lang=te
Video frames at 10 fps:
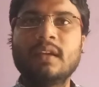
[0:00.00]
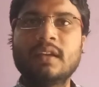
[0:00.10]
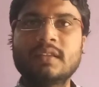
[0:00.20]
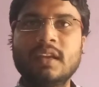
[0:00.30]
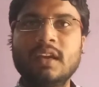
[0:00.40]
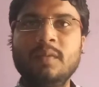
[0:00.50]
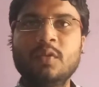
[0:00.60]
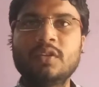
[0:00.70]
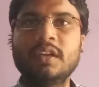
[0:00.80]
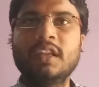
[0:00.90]
హసరంగా
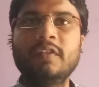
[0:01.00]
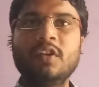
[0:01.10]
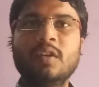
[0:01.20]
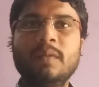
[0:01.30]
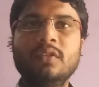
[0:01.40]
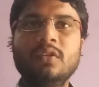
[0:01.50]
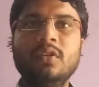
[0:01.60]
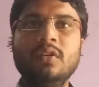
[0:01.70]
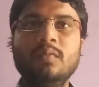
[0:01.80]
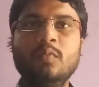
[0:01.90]
మొదట ఇరవై ఒక్క
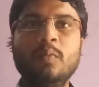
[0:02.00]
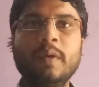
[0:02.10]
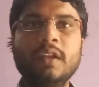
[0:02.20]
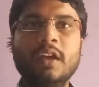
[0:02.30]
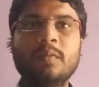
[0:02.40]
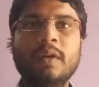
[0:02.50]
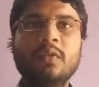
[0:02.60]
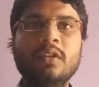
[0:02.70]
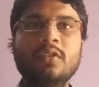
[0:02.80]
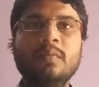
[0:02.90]
బంతుల్లో ముప్పై ఆరు
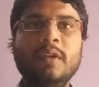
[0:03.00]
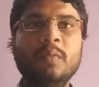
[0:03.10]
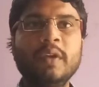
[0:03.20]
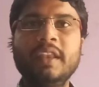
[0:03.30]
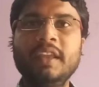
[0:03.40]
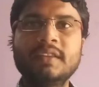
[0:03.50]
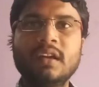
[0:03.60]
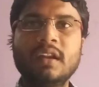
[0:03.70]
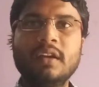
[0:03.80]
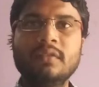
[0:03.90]
పరుగులతో మెరుపు ఇన్నింగ్స్
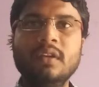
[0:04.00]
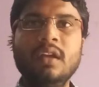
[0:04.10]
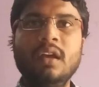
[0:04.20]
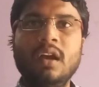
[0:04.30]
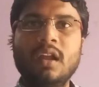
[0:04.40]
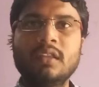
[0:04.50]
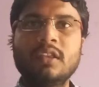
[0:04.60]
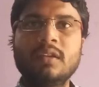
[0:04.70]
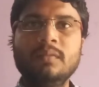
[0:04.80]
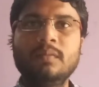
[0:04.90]
ఆడాడు
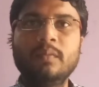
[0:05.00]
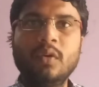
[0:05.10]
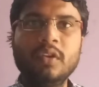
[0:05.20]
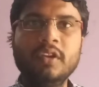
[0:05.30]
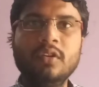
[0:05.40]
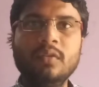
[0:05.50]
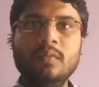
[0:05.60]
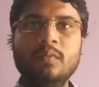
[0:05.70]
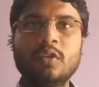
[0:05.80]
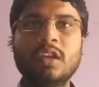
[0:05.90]
అనంతరం బౌలింగ్లో
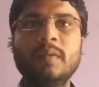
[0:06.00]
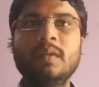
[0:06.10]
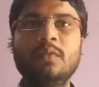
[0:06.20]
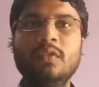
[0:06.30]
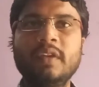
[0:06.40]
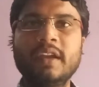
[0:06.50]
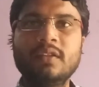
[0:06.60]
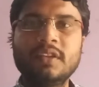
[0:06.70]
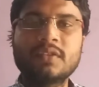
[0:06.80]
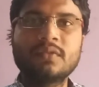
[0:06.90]
ముఖ్యమైన మూడు
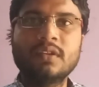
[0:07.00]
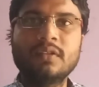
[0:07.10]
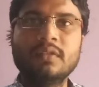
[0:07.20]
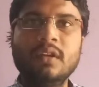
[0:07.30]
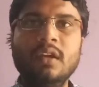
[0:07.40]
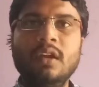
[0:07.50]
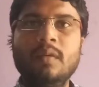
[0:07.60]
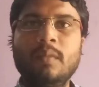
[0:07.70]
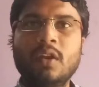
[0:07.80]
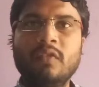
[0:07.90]
వికెట్లు తీసుకున్నాడు
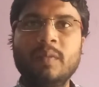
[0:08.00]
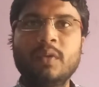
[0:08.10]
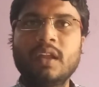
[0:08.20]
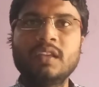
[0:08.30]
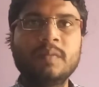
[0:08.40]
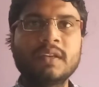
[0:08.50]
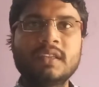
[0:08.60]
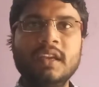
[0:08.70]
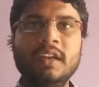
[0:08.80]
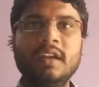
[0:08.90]
మరోవైపు
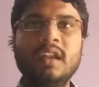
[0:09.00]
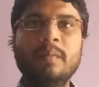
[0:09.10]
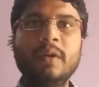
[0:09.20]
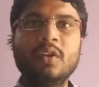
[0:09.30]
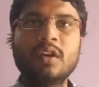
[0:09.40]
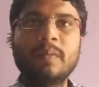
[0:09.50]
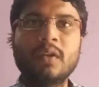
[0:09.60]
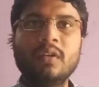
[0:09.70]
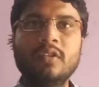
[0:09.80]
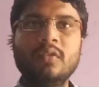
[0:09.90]
రాజపక్సే డెబ్బై ఒక్క
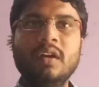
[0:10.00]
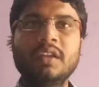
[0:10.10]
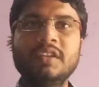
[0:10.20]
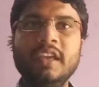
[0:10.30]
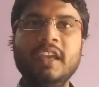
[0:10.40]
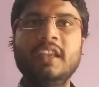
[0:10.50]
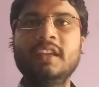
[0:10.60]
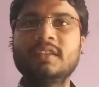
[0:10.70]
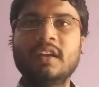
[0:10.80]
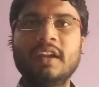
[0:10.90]
పరుగులతో అజయ్
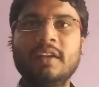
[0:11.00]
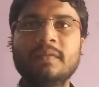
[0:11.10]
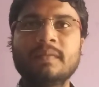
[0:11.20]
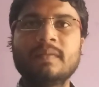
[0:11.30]
ఇన్నింగ్స్ ఆడాడు